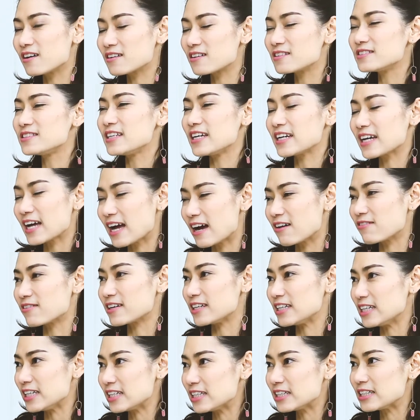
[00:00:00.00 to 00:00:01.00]
ก็เช็คข่าวกั
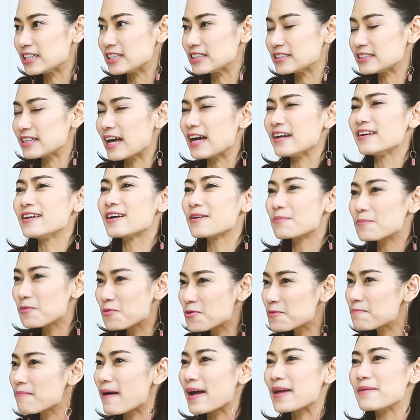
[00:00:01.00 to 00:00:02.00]
นนิดนึงแต่เนี่ย
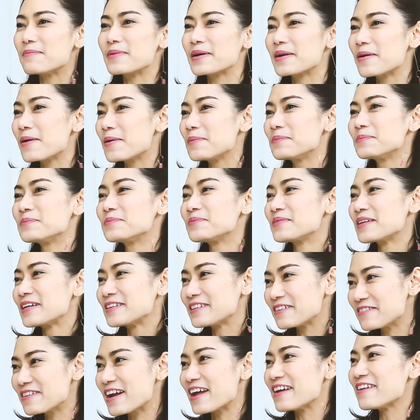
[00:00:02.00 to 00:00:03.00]
พูดไปมันก็
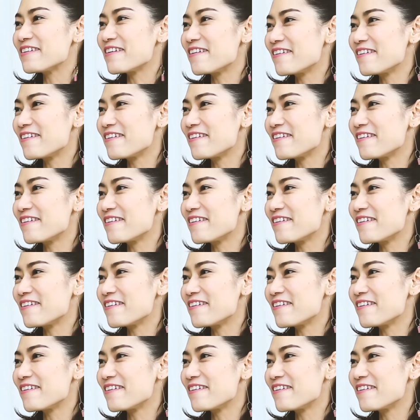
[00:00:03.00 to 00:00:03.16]
เท่านั้นทำ